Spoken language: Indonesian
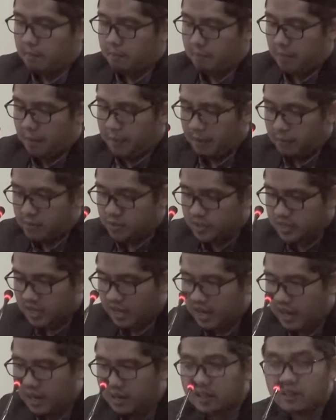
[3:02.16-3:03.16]
Bapak Ibu
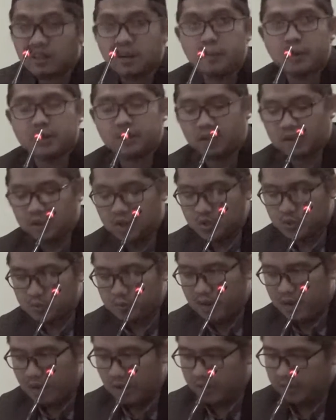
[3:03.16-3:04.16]
sekalian yang dirahmati Allah
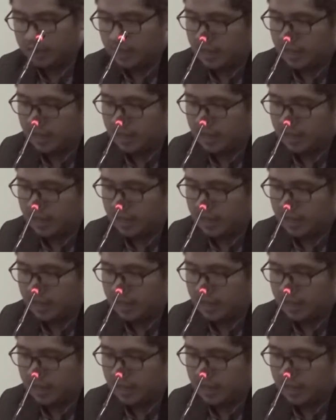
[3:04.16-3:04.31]
Subhanahu wa